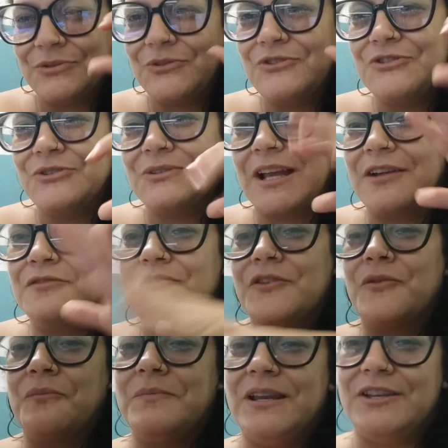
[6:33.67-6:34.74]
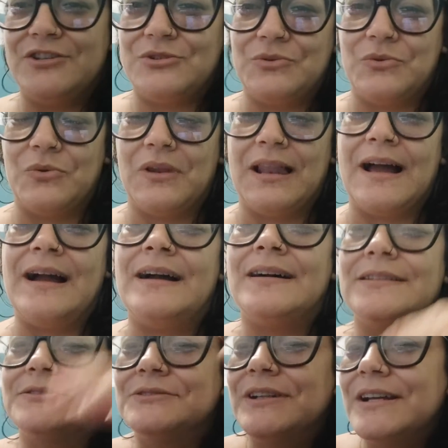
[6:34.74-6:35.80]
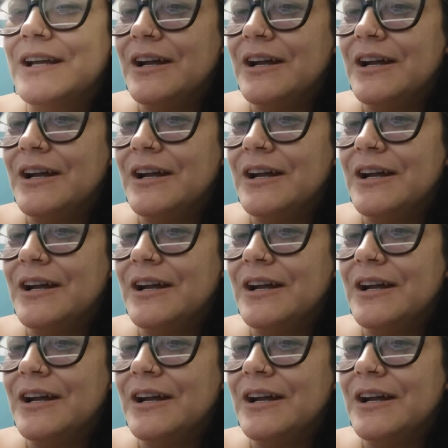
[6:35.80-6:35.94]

todo dia o Taigo vinha com um bilhetinho colado,